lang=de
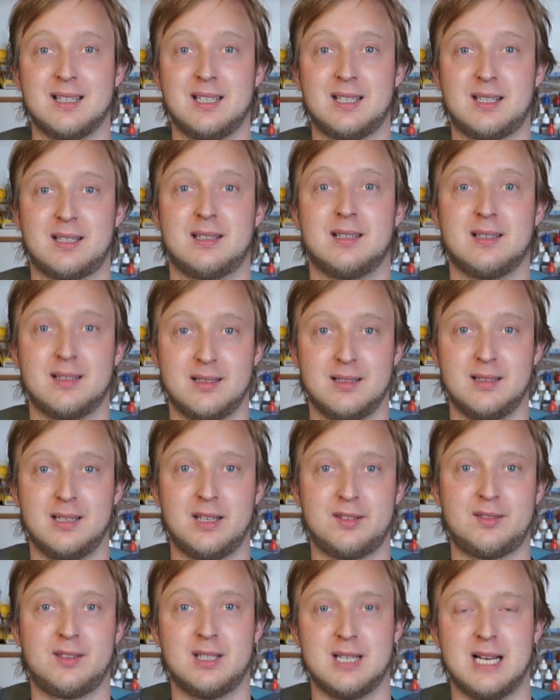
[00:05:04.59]
ich
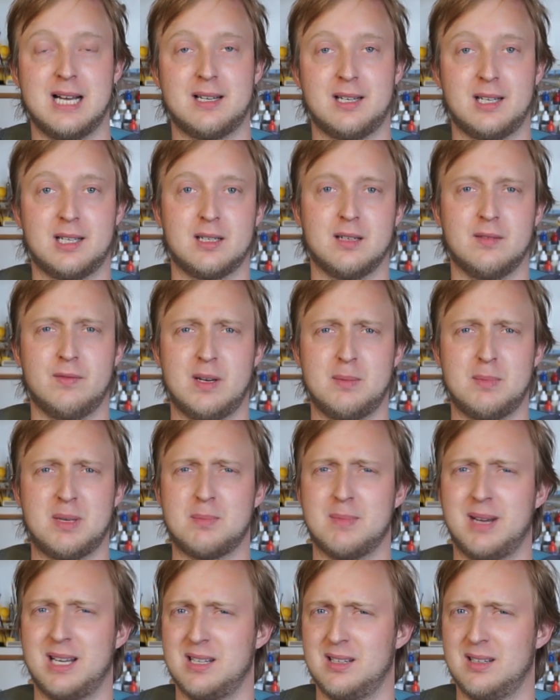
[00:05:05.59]
lese die Nachrichten, wenn
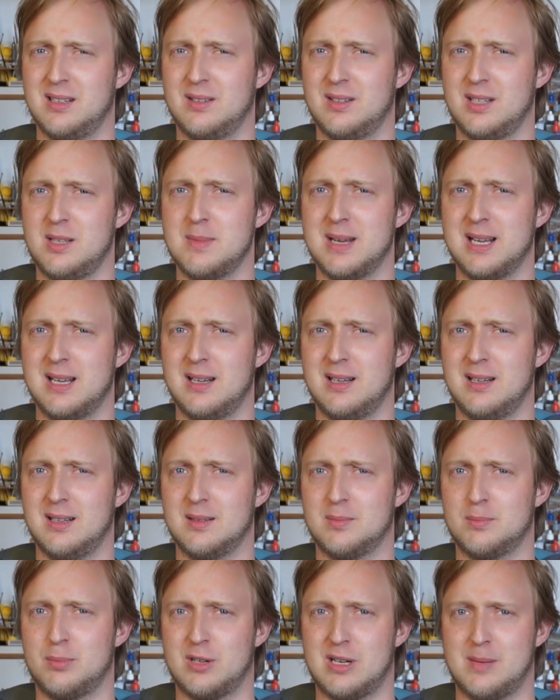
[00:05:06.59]
mich mein
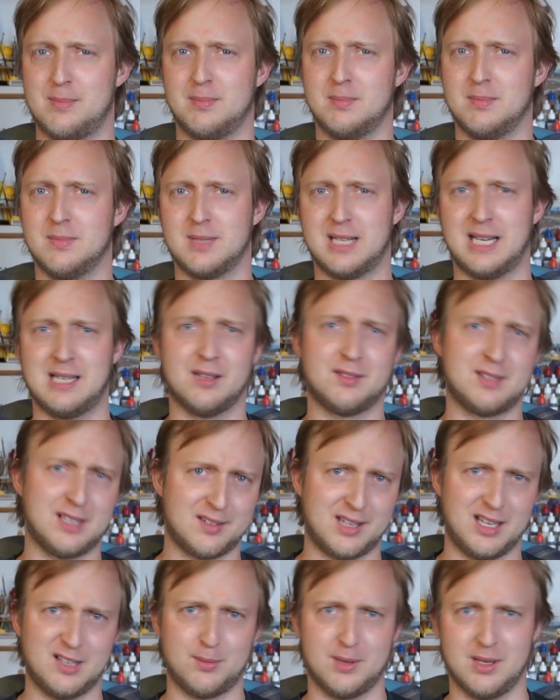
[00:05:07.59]
E-Mail-Programm reinlässt.
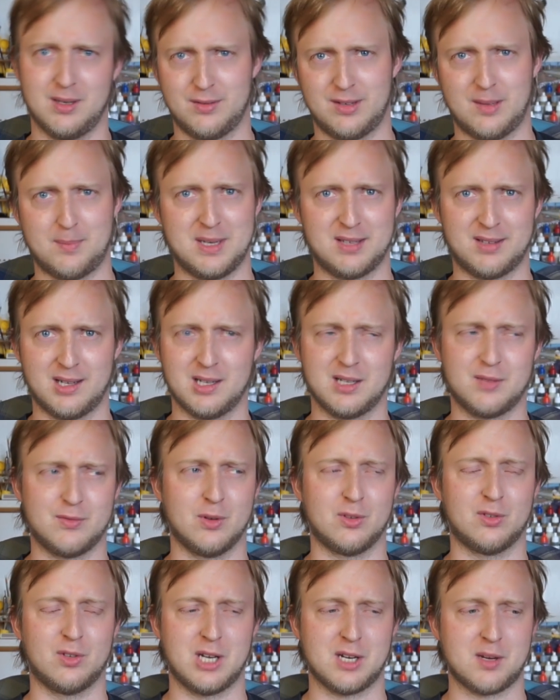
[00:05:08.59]
Jetzt geht's wieder, das hat man jetzt nicht
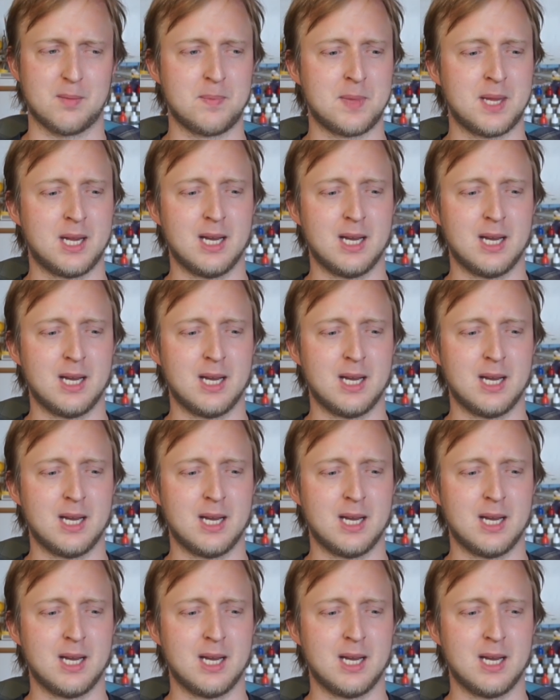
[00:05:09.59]
funktioniert.